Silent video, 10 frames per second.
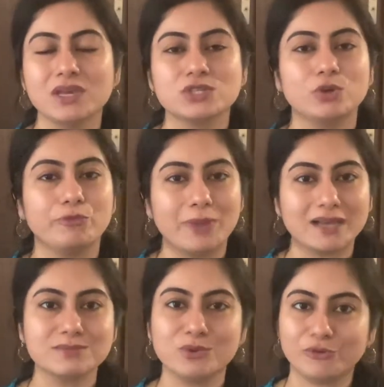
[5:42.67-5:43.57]
ஸோ ஒரு
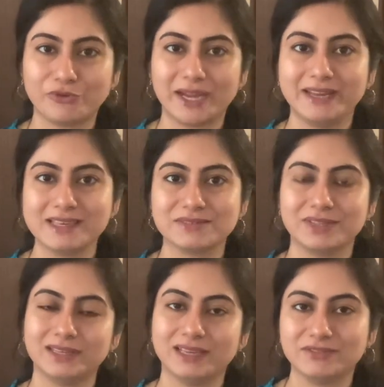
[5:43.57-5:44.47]
மேக்ஸிமம் ஒரு ஃபைவ் டேஸ்
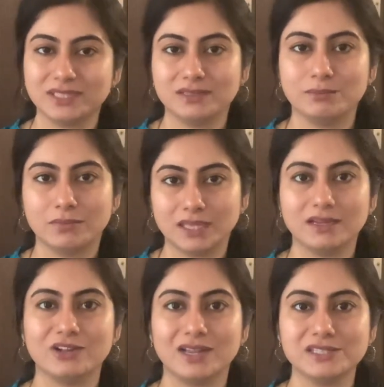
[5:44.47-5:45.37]
வந்து நீங்கள் வந்து
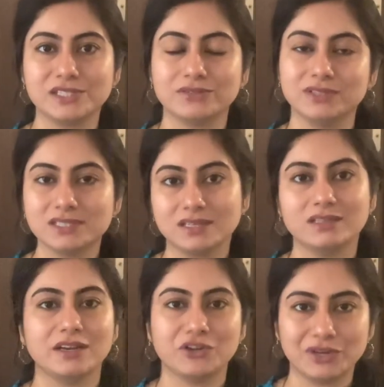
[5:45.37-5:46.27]
மத்தியானம் லஞ்சுக்கு வந்து
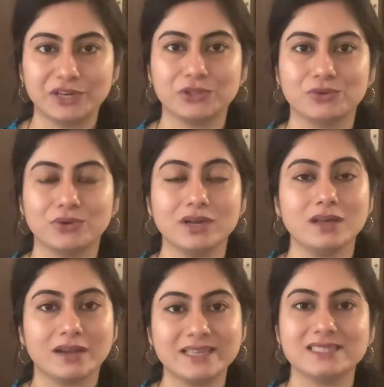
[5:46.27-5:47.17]
சிறுதானியங்கள் எடுத்துக்கோங்க
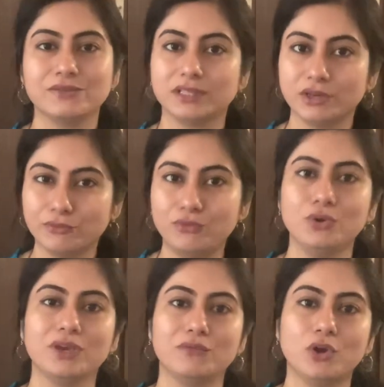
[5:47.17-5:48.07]
ரைஸை வந்து
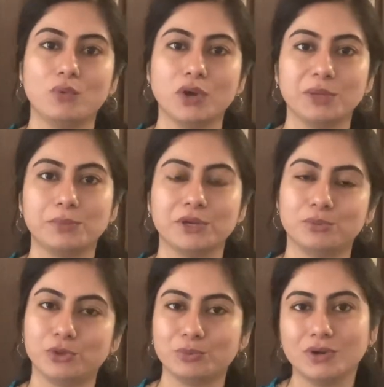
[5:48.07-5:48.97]
எவ்வளோக்கு எவ்வளோ அவாய்ட்
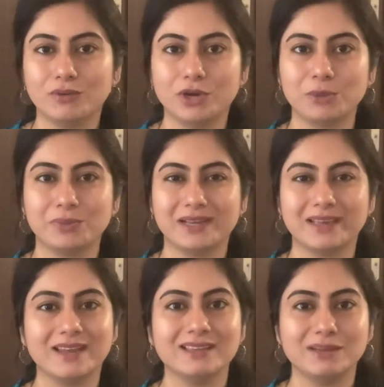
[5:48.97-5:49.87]
பண்ண முடியுமோ அவாய்ட்
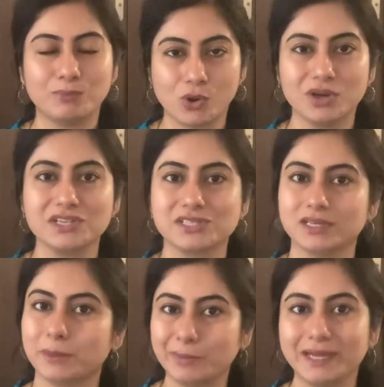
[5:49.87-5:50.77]
பண்ணுங்க ஏன்னா அதுல
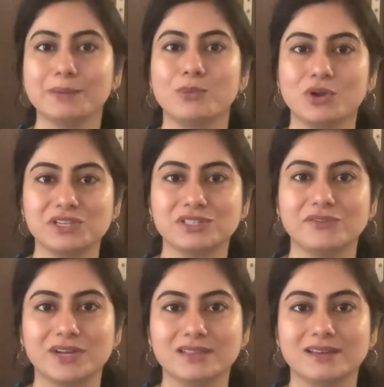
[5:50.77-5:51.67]
பாலிஷ்டு கம்ப்ளீட்டாக
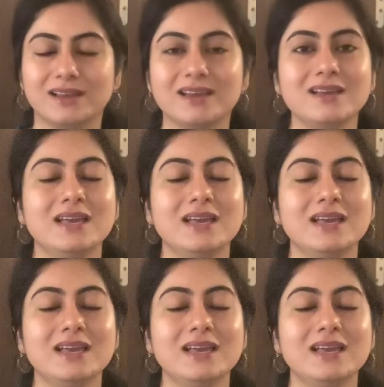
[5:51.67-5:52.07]
பாலிஷ்டா வரதுனால